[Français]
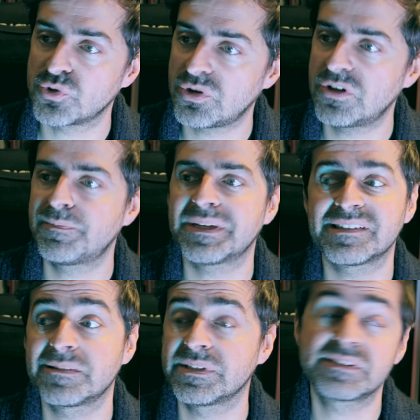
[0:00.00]
son rôle,
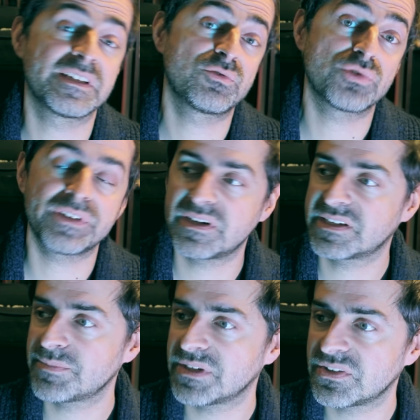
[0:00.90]
Patrick Brice qui est toujours derrière la
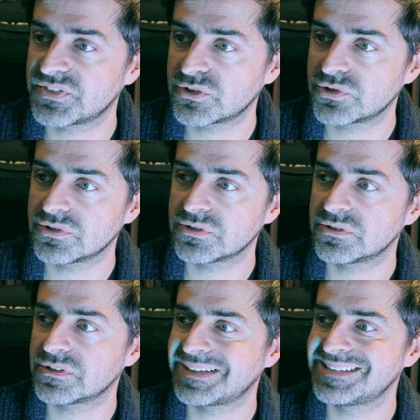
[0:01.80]
caméra en tant
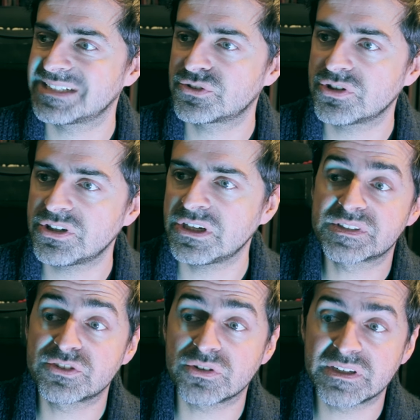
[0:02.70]
que réalisateur
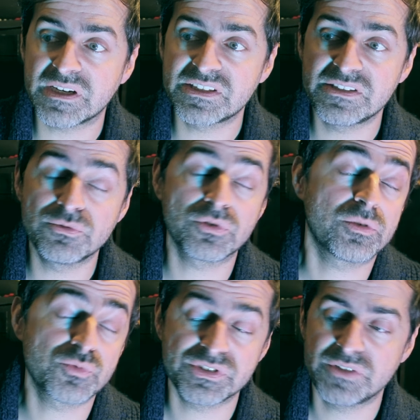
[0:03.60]
c'est un gars qui, donc,
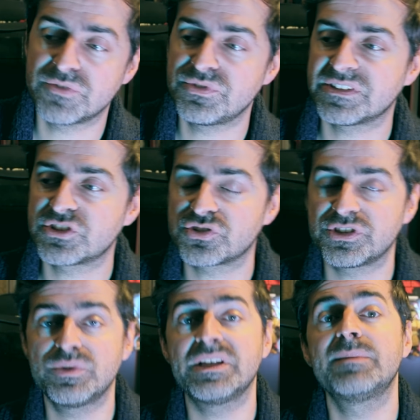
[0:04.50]
comme je dis, fait venir des gens
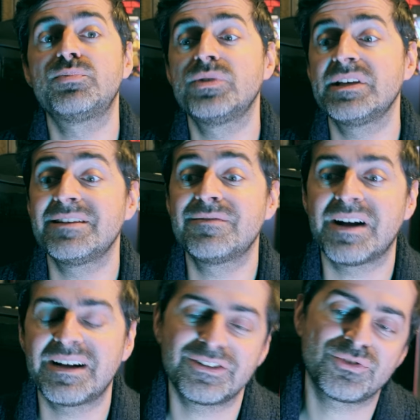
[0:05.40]
chez lui, et puis il
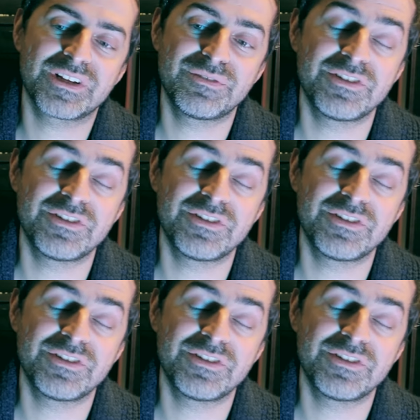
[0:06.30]
va euh, donc les